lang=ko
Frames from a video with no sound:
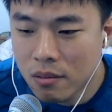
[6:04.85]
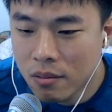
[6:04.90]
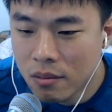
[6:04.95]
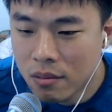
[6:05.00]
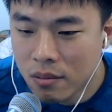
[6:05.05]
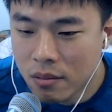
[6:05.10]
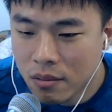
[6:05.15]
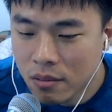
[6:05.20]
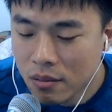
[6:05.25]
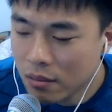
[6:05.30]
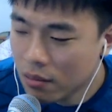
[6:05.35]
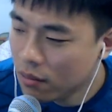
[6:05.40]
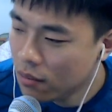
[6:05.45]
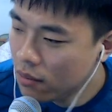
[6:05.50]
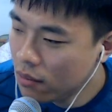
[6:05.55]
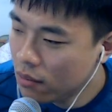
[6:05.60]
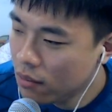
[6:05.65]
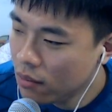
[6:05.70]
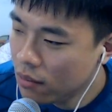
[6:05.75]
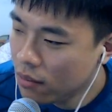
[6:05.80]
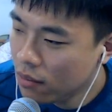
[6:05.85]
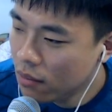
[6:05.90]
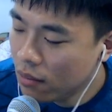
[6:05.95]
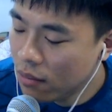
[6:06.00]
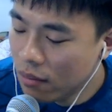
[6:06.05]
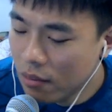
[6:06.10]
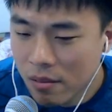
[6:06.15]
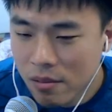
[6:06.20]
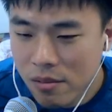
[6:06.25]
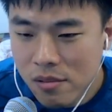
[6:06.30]
곰발꾸랑님
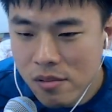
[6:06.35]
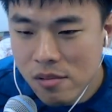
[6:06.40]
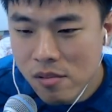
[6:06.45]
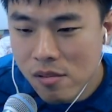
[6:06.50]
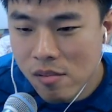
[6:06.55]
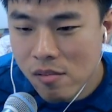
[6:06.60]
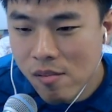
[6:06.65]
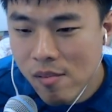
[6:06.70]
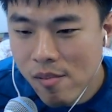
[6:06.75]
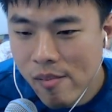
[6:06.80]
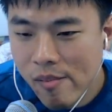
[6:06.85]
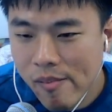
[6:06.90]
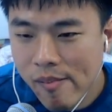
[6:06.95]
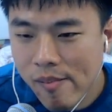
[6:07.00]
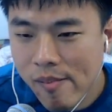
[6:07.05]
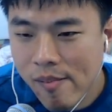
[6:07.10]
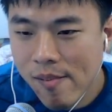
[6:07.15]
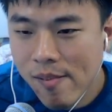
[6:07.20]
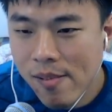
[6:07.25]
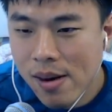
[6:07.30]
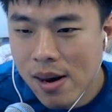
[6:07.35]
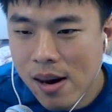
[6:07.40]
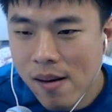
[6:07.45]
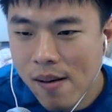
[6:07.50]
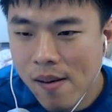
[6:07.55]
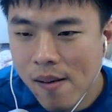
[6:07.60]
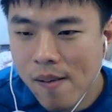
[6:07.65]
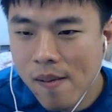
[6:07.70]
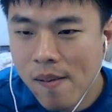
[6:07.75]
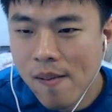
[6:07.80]
50개나 있다.
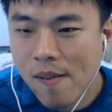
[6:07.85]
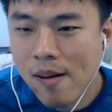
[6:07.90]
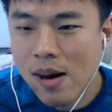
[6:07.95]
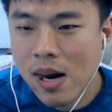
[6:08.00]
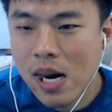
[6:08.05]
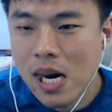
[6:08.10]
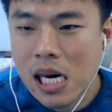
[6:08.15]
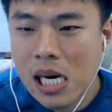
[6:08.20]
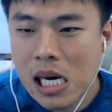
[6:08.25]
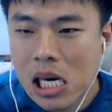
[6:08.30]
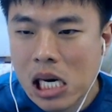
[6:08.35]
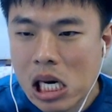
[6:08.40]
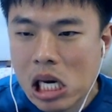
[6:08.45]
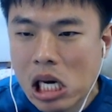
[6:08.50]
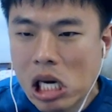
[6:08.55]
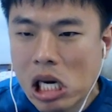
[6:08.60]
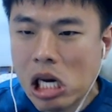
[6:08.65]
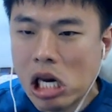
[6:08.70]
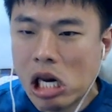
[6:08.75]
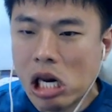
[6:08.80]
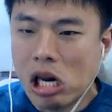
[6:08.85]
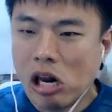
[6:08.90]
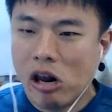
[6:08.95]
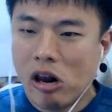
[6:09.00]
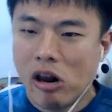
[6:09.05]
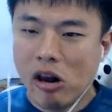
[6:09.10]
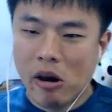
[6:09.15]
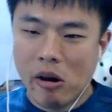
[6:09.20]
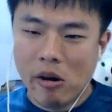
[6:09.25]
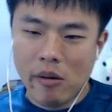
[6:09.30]
기효 형님 사이다에 무릎을 탁
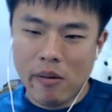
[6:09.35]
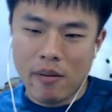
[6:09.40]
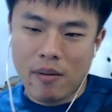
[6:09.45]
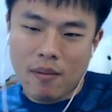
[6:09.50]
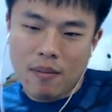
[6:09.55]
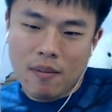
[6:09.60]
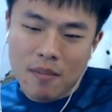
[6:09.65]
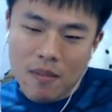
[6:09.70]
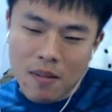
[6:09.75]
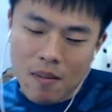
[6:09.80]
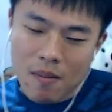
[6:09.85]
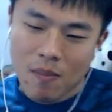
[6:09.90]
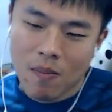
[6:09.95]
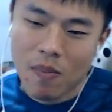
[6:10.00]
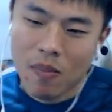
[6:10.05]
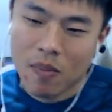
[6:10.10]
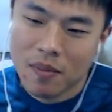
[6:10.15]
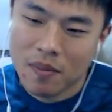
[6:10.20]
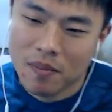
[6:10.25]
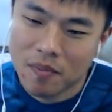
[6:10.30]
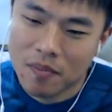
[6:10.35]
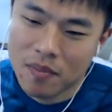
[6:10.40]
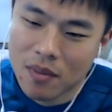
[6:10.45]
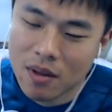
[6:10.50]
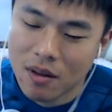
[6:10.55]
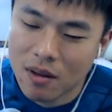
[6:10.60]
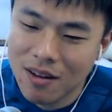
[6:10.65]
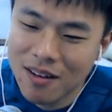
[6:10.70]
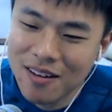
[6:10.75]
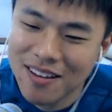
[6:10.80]
칩니다.
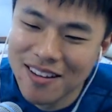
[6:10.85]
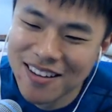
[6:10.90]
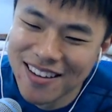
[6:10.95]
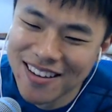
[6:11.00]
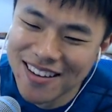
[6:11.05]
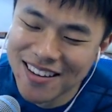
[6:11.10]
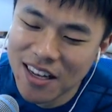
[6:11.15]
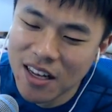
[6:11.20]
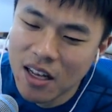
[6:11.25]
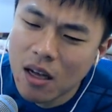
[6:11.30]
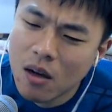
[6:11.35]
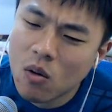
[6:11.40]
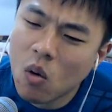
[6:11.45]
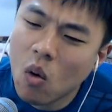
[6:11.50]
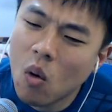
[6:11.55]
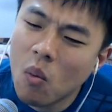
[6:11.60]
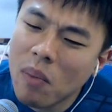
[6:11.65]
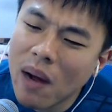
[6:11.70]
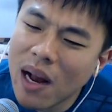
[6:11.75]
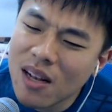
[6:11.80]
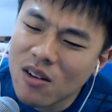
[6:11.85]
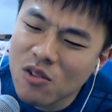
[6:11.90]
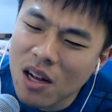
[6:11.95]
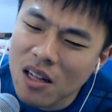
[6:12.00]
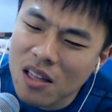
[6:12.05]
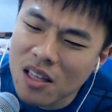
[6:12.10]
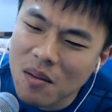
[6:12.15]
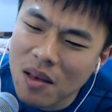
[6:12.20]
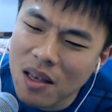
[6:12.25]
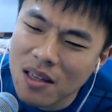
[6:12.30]
키읔키읔키읔키읔키읔.
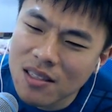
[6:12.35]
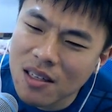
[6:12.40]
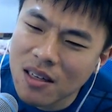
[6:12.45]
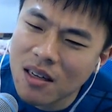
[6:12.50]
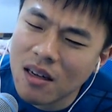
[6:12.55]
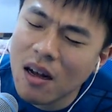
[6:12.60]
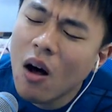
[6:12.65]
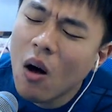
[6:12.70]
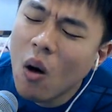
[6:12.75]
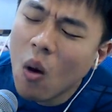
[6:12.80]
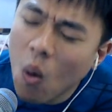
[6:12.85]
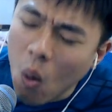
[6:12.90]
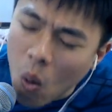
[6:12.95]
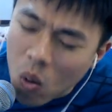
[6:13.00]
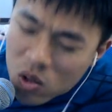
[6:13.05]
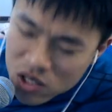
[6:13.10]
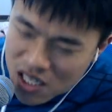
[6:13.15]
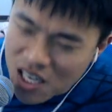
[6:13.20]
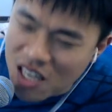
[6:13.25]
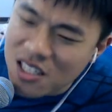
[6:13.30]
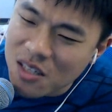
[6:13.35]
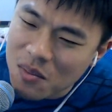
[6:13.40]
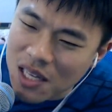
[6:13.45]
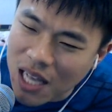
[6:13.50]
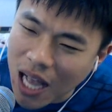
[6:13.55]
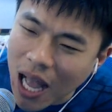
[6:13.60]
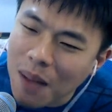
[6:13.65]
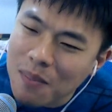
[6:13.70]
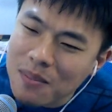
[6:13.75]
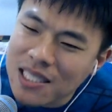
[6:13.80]
곰발꾸랑님께서 50개 선물
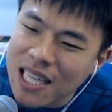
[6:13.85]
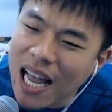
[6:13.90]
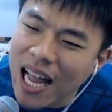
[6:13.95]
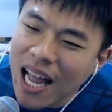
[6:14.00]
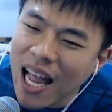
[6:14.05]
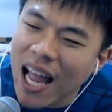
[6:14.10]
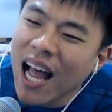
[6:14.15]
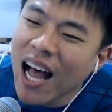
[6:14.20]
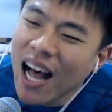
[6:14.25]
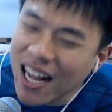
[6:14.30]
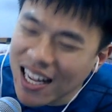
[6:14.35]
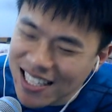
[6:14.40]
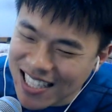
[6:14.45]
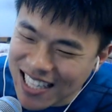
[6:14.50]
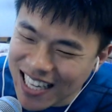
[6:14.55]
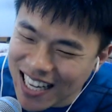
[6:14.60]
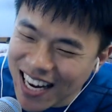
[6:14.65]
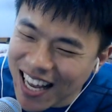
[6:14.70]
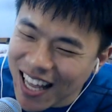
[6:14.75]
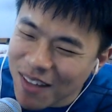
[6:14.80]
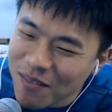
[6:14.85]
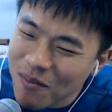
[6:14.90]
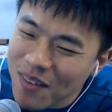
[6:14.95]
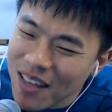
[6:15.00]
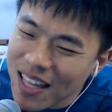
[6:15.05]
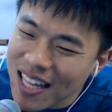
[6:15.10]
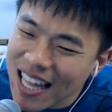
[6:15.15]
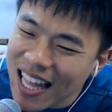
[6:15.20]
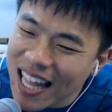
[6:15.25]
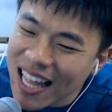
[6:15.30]
감사
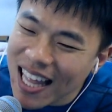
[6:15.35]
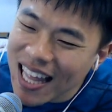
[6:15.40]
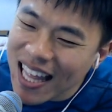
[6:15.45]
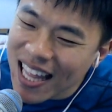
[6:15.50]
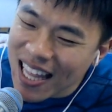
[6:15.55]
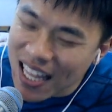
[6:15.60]
어떠랍니다.